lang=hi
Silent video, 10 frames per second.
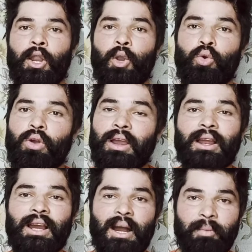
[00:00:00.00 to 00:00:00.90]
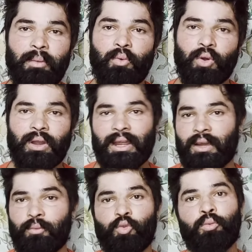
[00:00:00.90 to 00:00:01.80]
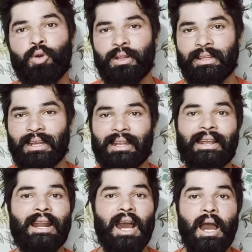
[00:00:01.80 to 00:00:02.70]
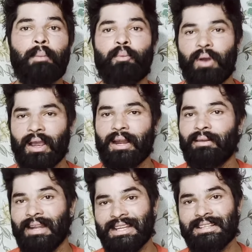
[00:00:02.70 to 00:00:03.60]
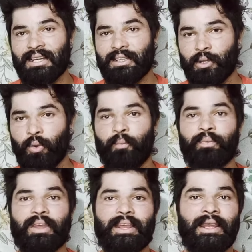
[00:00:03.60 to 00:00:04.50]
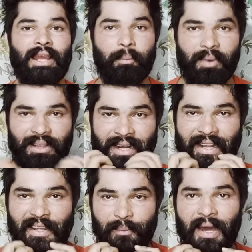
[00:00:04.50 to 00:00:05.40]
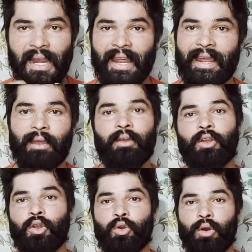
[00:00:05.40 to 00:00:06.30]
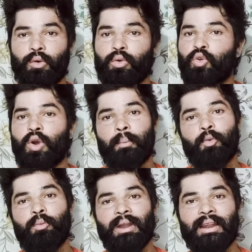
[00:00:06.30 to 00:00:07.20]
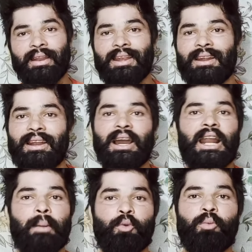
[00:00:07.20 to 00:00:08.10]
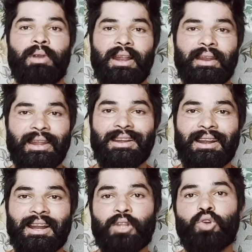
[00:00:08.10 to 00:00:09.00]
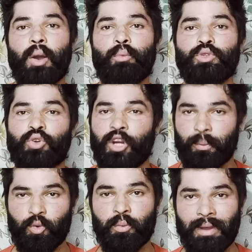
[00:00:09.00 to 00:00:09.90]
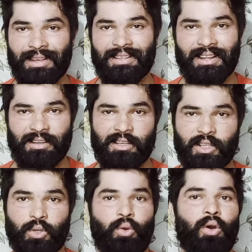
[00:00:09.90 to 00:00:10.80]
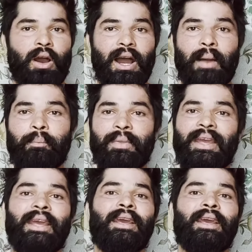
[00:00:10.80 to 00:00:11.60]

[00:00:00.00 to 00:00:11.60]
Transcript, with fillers: लोगों का काम है बोलना वो बोलते हैं लेकिन आप अगर नहीं चाहते हो कि ये आपके दाढ़ी के बाल हैं उनको हमको बड़ा नहीं करना अगर आपको बड़ा नहीं करना तो आप उसको रिमूव कैसे कर सकते हो आपने